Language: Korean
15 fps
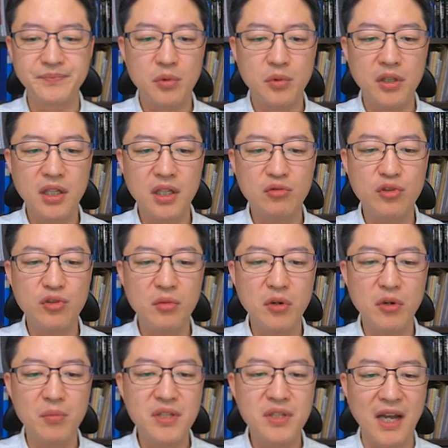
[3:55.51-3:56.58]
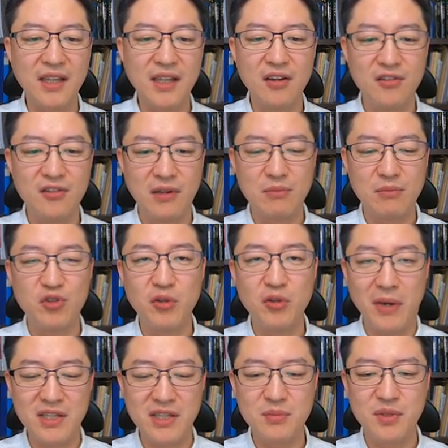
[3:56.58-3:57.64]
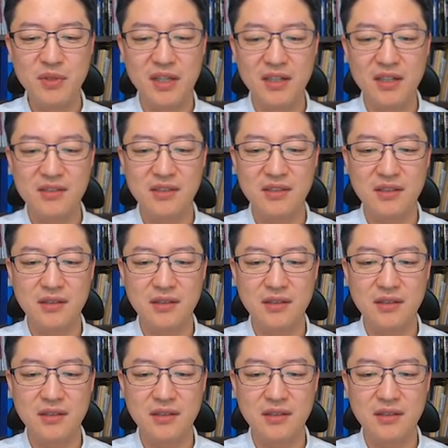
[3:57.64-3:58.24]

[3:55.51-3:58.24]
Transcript: 별다른 위험이 없지 않아요. 위험이 많습니다.